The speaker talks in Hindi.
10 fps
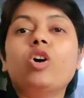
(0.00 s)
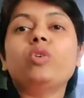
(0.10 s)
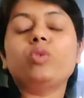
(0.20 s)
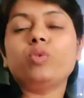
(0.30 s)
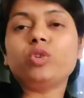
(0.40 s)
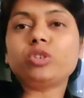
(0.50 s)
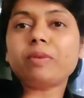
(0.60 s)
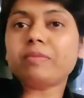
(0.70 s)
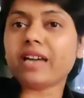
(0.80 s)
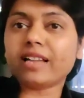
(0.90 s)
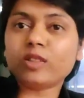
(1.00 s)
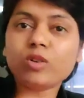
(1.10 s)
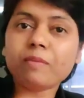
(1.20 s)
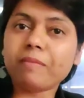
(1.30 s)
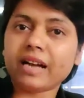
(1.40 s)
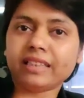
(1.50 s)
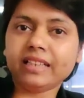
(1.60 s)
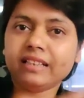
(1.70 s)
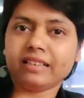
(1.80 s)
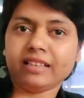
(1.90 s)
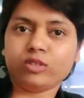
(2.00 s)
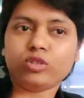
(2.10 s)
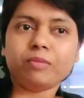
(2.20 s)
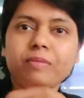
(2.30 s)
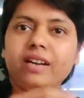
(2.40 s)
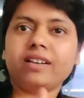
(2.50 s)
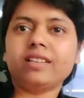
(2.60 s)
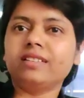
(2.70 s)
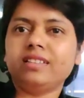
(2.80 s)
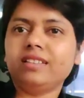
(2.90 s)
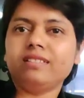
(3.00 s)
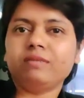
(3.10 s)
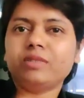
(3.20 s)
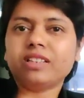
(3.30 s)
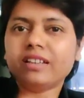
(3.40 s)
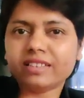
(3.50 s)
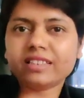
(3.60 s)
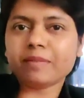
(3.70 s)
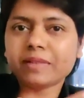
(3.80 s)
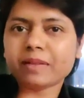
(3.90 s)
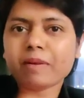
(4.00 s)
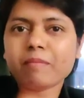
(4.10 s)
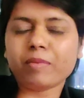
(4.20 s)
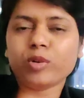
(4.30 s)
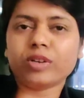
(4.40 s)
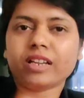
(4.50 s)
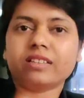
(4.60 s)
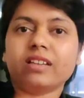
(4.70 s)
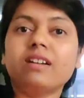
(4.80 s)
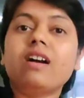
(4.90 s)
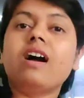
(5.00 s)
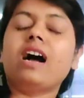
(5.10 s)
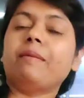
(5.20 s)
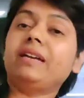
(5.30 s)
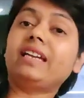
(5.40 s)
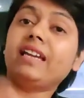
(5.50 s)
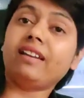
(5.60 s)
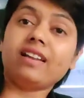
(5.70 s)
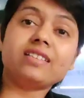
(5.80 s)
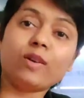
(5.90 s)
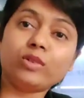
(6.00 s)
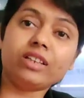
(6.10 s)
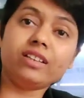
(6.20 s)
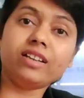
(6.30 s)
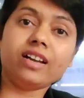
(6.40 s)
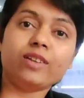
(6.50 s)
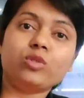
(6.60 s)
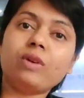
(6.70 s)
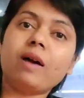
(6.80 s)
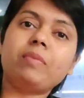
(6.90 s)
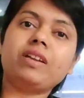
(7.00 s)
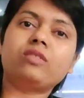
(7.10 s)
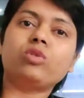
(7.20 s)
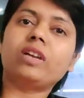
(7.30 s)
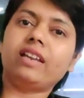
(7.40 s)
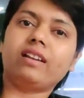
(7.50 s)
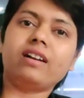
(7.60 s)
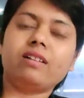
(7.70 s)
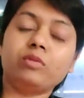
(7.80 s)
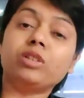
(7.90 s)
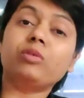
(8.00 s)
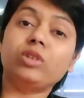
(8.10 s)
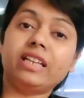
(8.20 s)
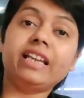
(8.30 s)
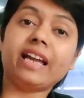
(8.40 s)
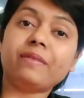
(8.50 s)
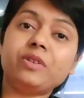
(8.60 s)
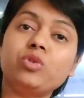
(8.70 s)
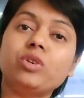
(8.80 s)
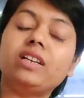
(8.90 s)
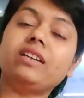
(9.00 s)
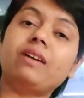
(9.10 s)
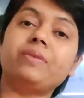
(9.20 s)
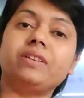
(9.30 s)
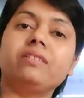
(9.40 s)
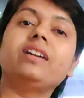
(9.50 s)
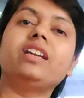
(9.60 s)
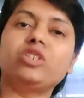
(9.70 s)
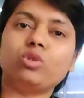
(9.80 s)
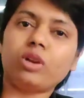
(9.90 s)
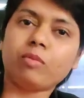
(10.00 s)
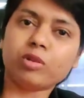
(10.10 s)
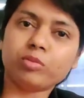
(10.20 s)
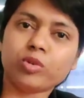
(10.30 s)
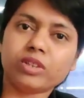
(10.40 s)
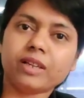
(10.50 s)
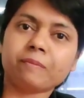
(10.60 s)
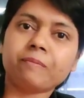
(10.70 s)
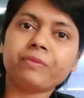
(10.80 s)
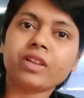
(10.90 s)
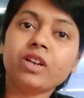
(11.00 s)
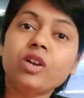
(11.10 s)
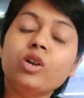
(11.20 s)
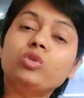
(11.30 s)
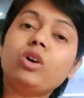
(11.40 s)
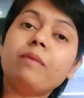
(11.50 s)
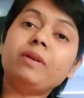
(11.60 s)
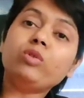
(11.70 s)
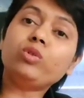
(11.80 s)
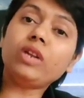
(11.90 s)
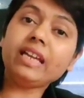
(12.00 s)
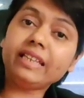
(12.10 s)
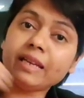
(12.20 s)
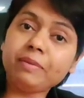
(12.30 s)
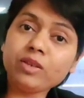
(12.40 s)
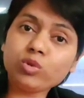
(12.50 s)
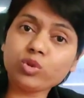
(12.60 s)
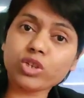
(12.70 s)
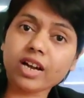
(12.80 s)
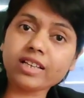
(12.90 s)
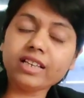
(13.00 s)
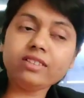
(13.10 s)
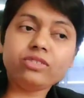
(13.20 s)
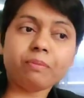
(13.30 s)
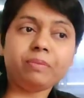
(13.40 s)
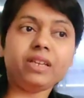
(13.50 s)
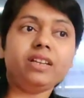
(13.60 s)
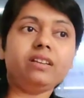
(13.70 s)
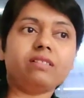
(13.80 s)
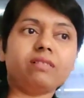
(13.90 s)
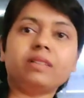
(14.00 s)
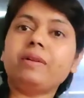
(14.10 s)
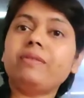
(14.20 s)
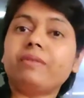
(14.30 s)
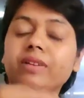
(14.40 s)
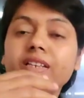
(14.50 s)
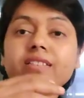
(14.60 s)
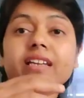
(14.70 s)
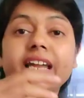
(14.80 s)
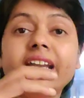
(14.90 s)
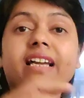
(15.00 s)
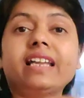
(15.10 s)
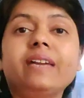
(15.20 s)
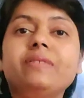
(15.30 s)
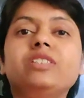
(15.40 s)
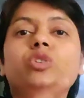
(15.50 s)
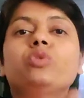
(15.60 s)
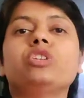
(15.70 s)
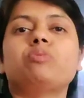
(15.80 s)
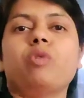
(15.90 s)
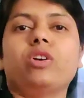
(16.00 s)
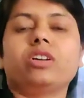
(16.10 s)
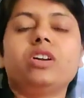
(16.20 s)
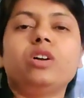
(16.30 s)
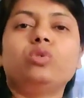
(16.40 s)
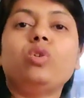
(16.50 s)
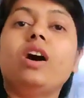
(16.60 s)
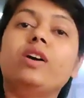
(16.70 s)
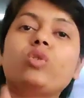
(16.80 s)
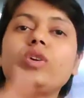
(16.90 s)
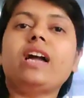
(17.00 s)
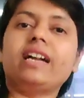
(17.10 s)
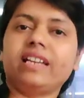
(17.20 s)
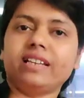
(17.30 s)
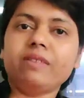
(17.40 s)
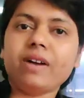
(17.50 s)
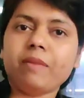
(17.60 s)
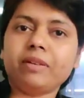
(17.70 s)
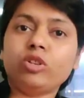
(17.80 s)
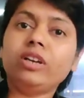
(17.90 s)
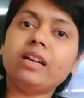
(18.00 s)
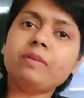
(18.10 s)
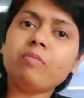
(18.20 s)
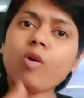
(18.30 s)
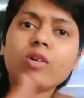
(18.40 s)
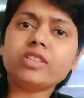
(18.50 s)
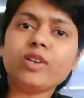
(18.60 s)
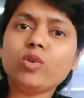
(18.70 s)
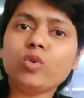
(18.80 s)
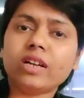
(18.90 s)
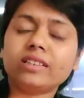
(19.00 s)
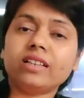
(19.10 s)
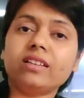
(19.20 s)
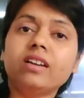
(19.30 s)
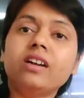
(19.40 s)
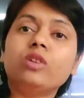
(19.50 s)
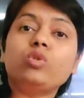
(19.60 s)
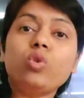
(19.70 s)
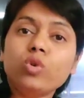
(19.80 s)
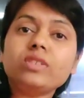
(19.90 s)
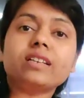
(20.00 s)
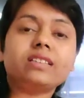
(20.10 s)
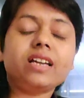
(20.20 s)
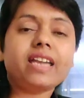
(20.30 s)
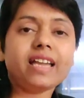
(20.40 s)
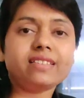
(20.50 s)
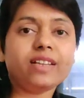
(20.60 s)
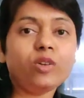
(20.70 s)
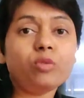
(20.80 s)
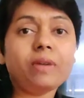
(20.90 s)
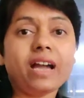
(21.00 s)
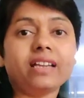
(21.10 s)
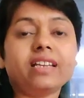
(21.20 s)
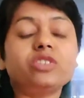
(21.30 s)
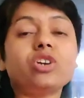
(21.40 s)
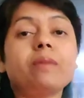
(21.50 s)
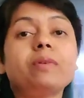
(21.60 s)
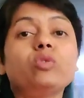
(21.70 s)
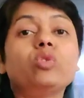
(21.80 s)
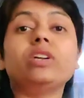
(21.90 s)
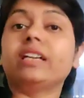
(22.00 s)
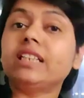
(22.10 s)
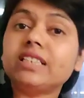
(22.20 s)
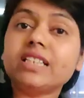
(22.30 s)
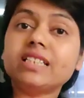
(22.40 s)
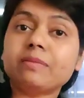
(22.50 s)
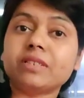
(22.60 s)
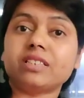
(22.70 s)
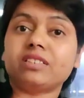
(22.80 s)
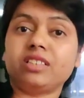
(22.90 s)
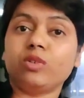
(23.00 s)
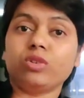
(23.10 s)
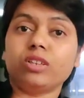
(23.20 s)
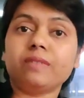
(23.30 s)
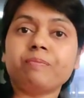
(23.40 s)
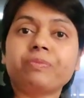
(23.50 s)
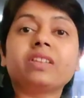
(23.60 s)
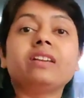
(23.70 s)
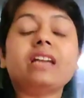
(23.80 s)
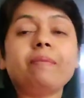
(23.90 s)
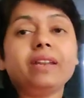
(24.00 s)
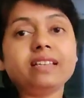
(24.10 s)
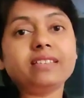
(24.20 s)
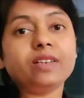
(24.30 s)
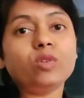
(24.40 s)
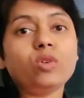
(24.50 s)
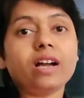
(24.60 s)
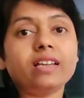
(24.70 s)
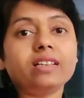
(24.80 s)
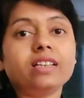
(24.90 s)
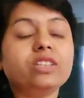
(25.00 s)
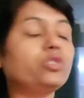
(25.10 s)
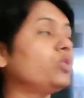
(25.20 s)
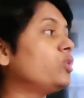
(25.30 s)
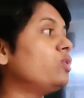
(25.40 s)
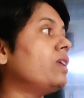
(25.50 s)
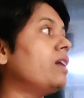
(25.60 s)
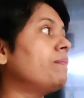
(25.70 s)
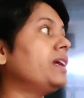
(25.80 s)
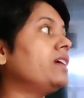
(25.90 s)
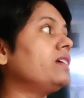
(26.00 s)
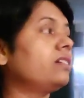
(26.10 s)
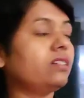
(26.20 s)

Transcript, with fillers: और वो जब हम सात लोग हम बातें कर रहे थे तो हम मराठी हिंदी मतलब ऐसे मतलब हम बोल रहे थे अभी केरला साउथ इंडिया है तो वहाँ पे एक तो केरला मतलब उनकी लैंग्वेज होंगी या फिर इंग्लिश थोड़ा बहुत बोलते हैं तो अभी उन्होंने ये भी सोचा कि जब भी अभी इट अ एडकल केव इज़ द टूरिस्ट स्पॉट तो हर कोई आएगा ना वहाँ पे तो इंडिया में बहुत सारे लोग आते हैं तो हो सकता है कि ऐसे लोग भी आएंगे जहाँ पे उनको इंग्लिश नहीं समझती होंगी या फिर ऐसे लोग आएंगे कि जिनको वहाँ पे